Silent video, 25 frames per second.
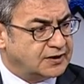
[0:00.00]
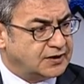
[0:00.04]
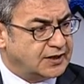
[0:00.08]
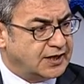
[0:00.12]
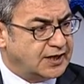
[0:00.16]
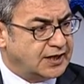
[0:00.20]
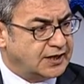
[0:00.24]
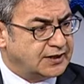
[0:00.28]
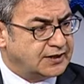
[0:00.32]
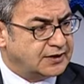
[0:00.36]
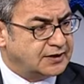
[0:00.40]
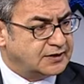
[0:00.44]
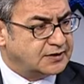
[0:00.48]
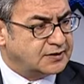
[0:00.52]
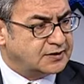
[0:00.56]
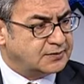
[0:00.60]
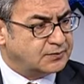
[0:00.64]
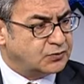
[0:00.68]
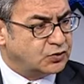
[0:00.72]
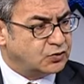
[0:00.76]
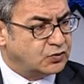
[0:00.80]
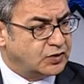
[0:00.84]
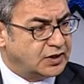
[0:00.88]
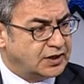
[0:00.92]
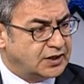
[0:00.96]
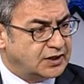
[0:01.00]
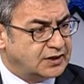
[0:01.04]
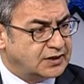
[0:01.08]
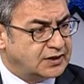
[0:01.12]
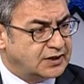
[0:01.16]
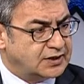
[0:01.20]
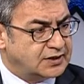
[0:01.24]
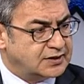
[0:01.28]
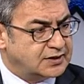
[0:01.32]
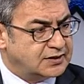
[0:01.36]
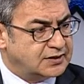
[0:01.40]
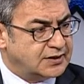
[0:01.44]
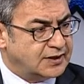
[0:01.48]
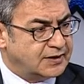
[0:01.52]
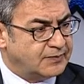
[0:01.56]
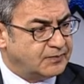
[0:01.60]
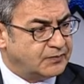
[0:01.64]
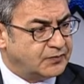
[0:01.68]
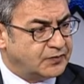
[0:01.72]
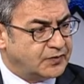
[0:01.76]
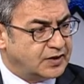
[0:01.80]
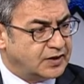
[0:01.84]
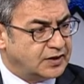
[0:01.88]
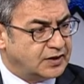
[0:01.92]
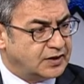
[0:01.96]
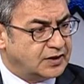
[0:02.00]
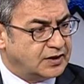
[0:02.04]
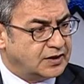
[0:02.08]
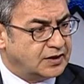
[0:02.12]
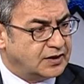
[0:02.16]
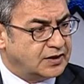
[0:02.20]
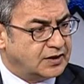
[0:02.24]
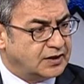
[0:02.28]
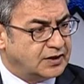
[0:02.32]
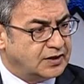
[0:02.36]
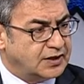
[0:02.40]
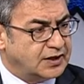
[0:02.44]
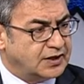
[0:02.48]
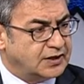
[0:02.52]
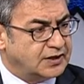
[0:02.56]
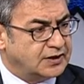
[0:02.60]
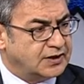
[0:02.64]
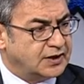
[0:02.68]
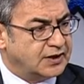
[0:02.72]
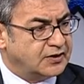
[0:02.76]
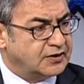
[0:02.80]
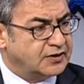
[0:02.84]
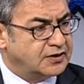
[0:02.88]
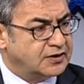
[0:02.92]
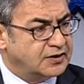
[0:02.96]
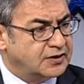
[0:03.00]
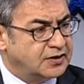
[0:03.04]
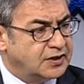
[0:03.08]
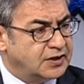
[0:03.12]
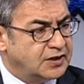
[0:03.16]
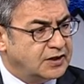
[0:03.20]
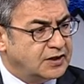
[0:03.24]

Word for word: Hı Reel kesim güven endeksi de e, yayınlandı.